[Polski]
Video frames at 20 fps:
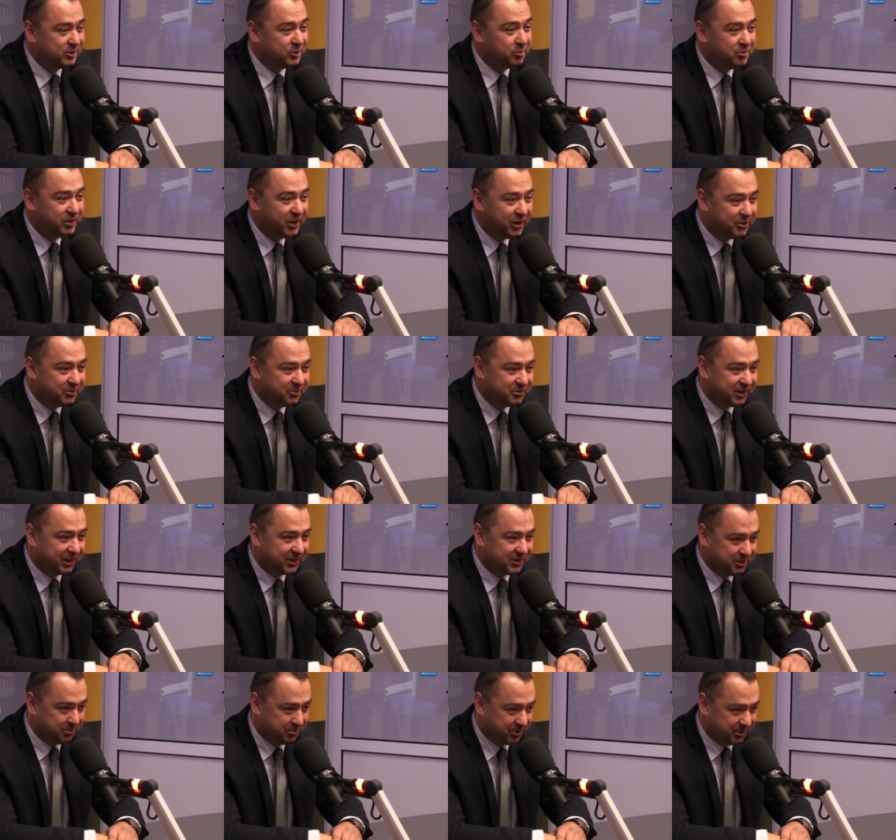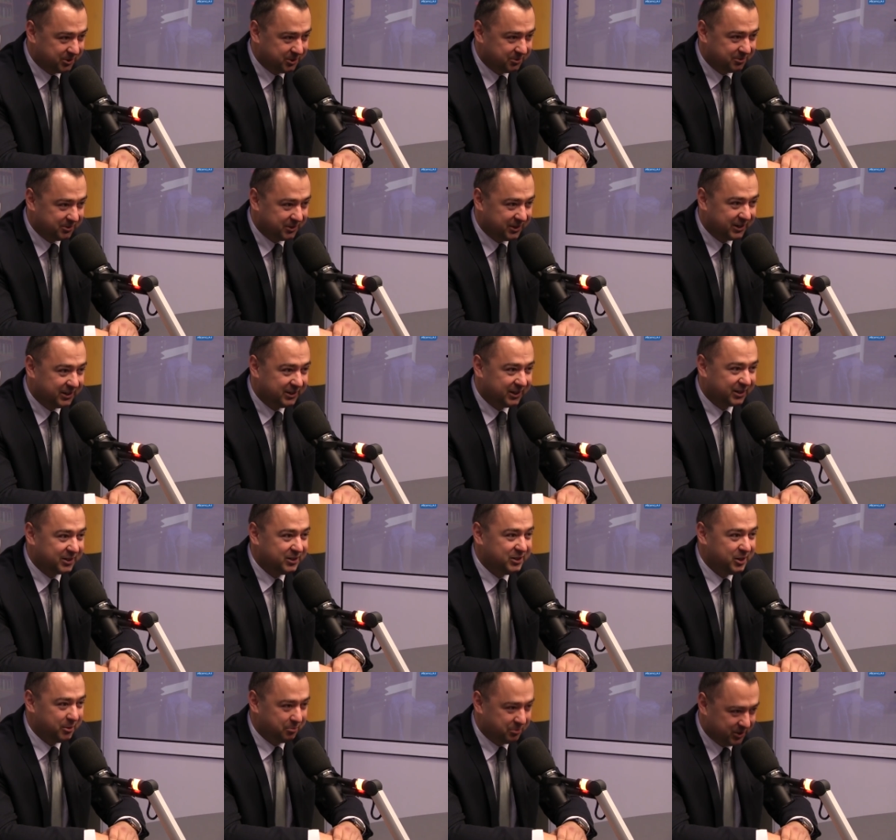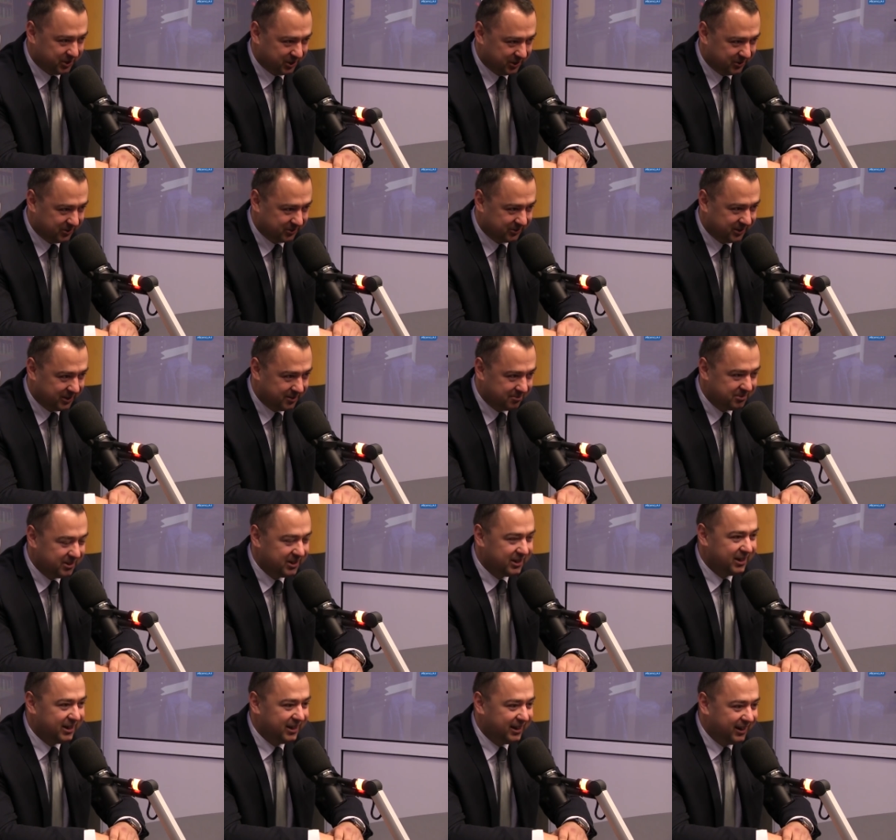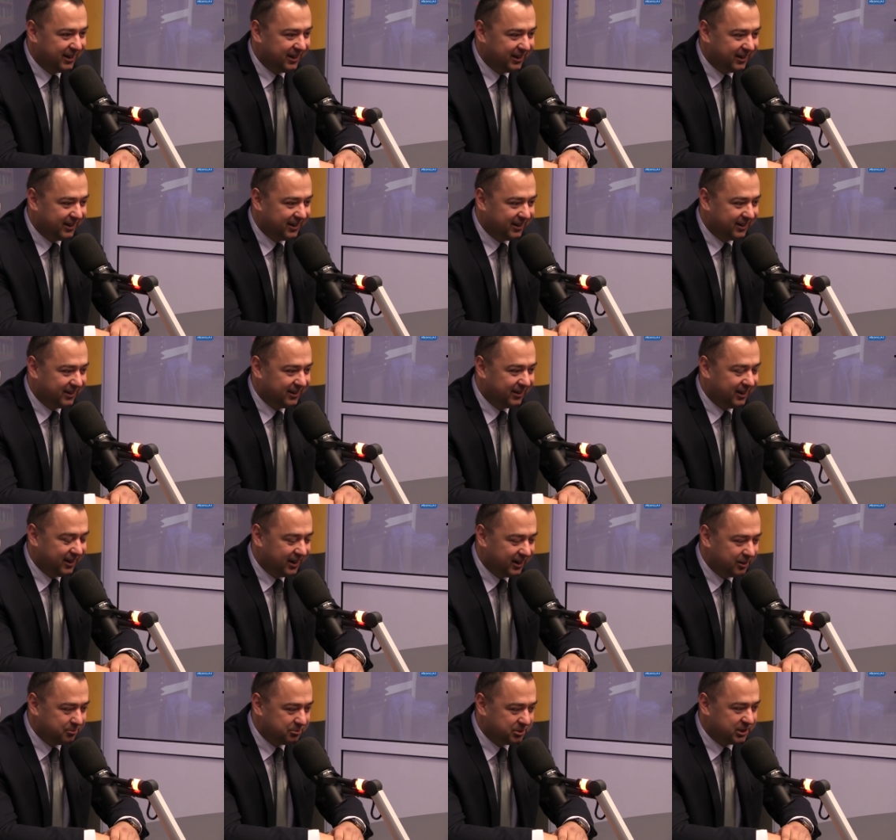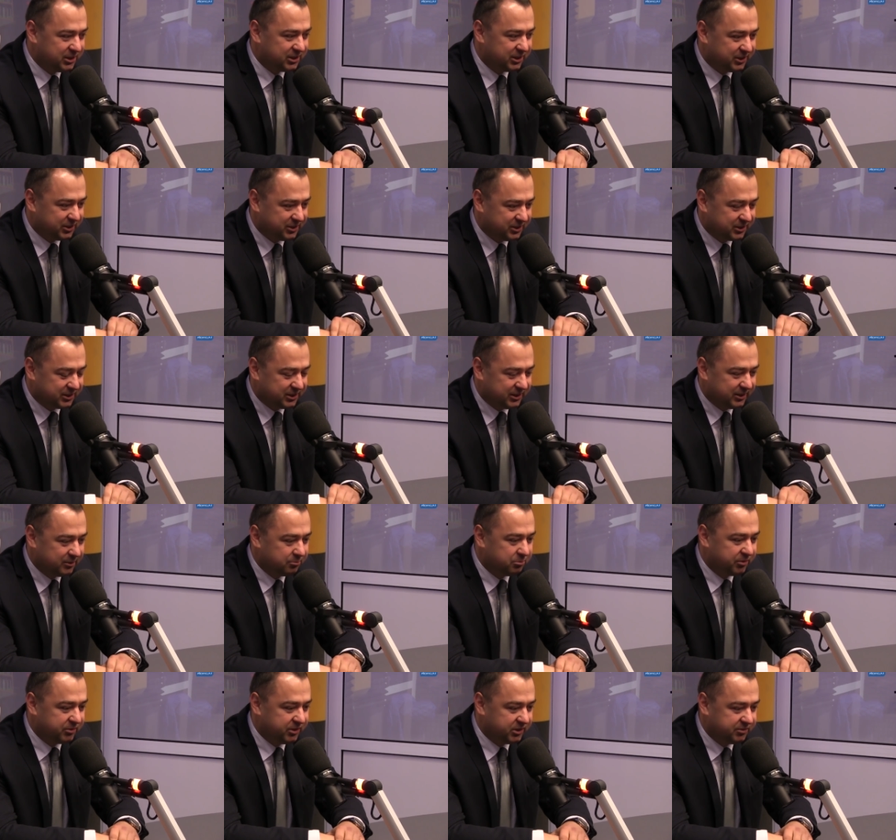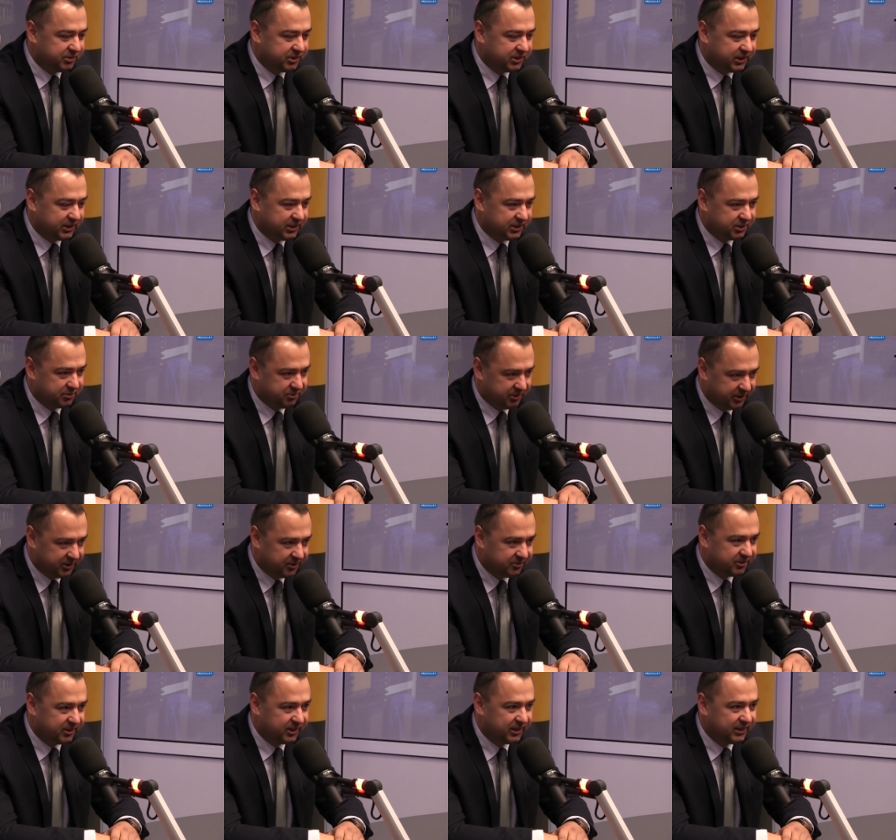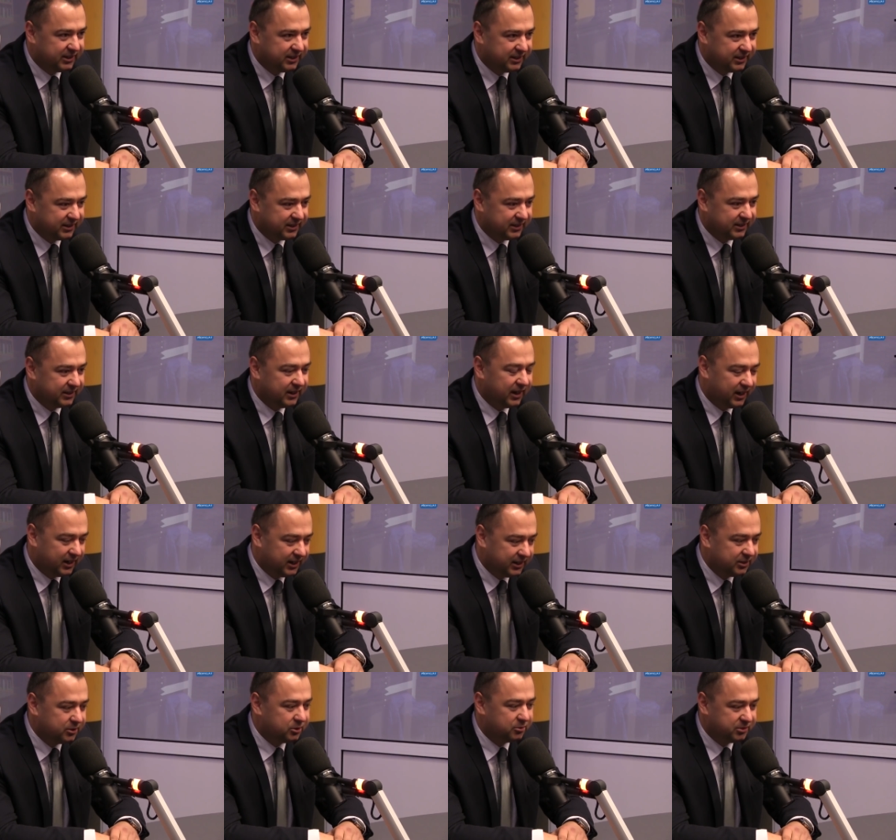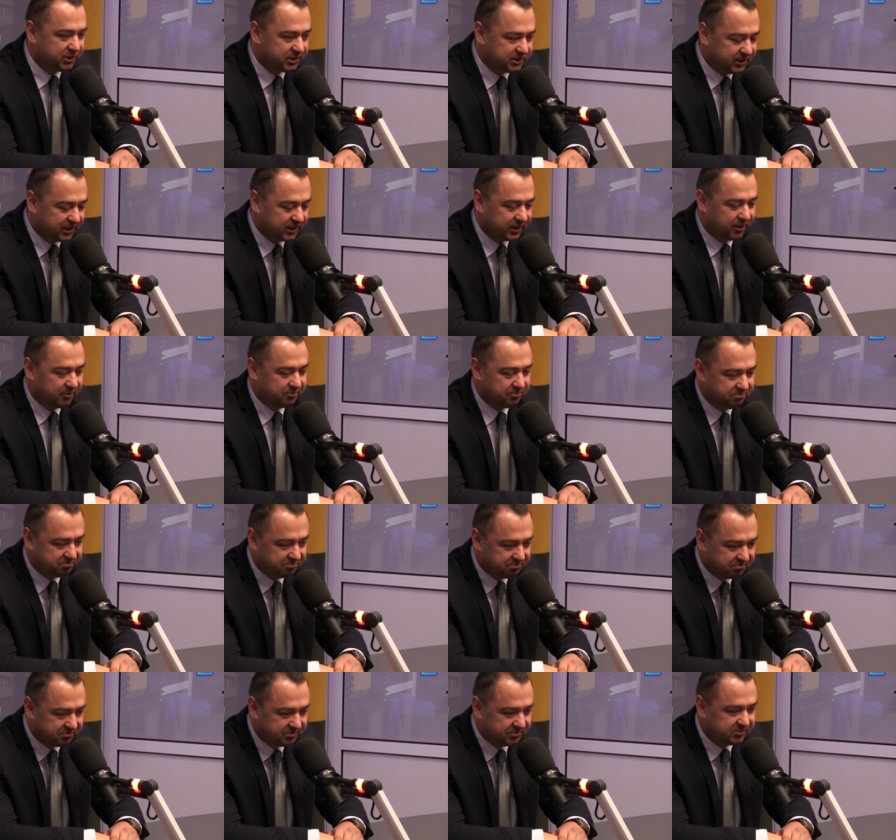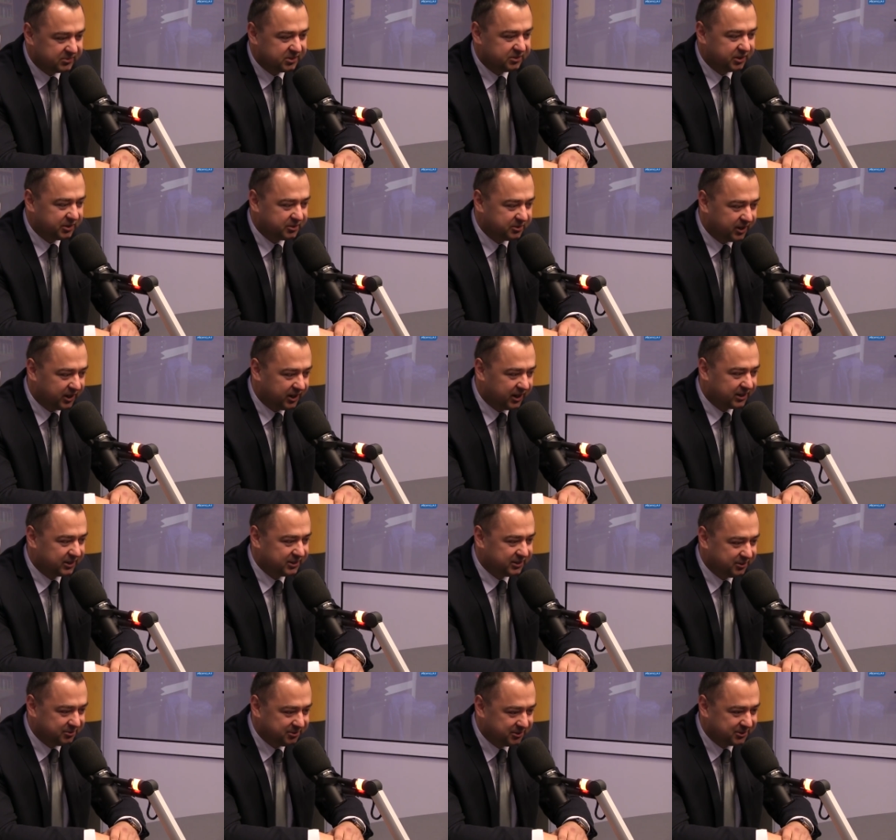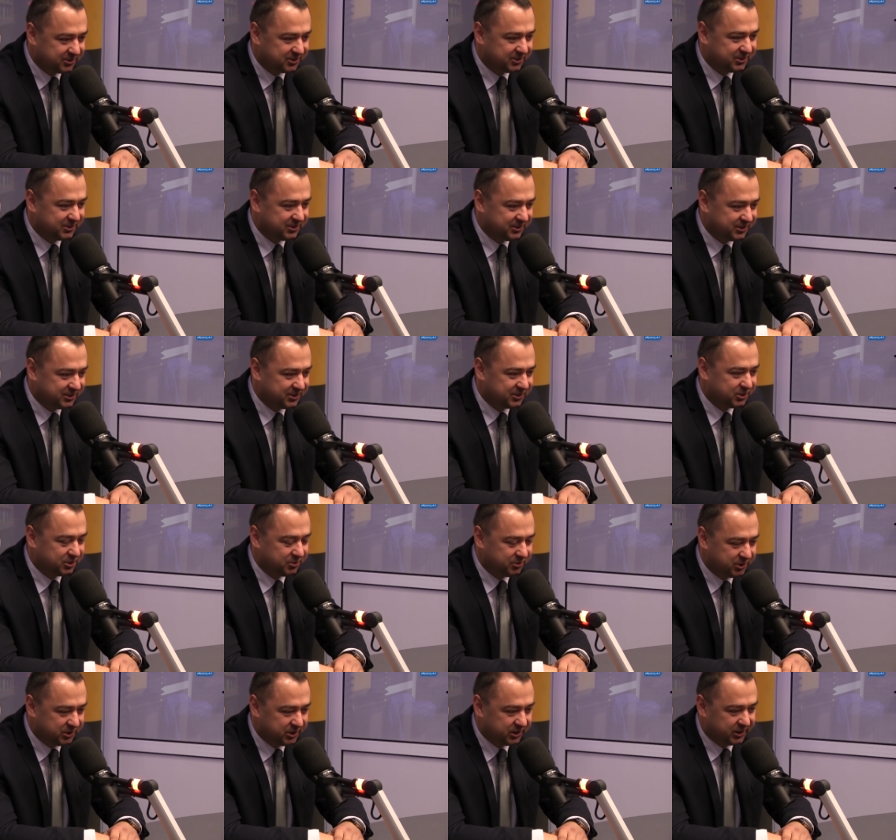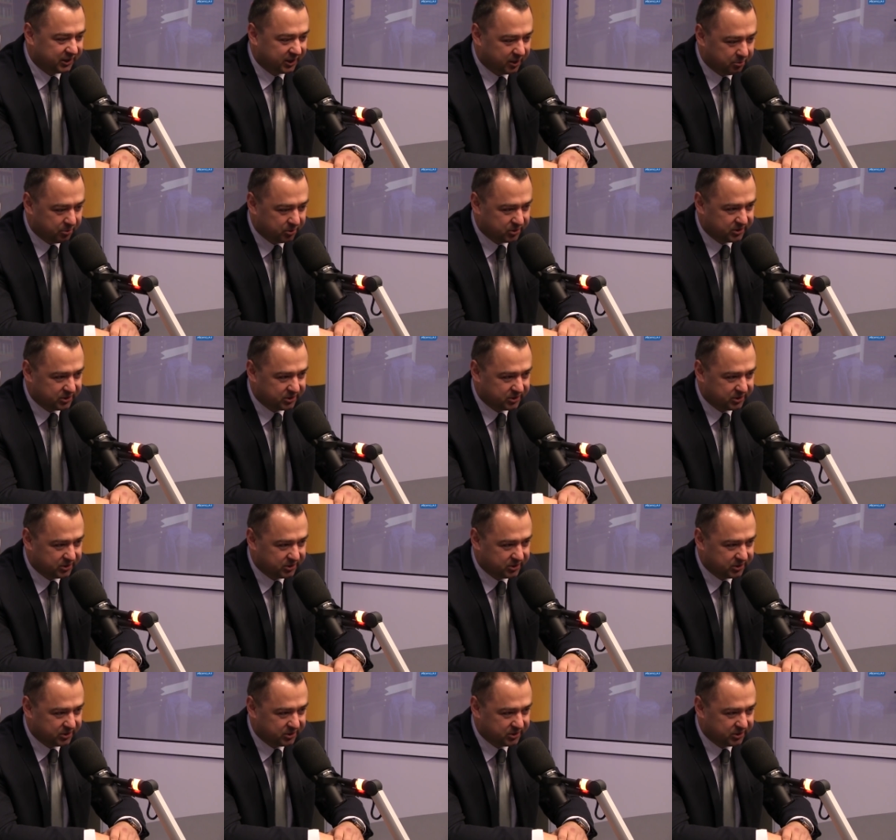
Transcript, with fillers: Do biegów tak szybko się jednak nie przekonam, e, ale myślę, że troszeczkę pewne zwyczaje żywieniowe, e, ale i również taka mm, zwykła aktywność, rzeczywiście taka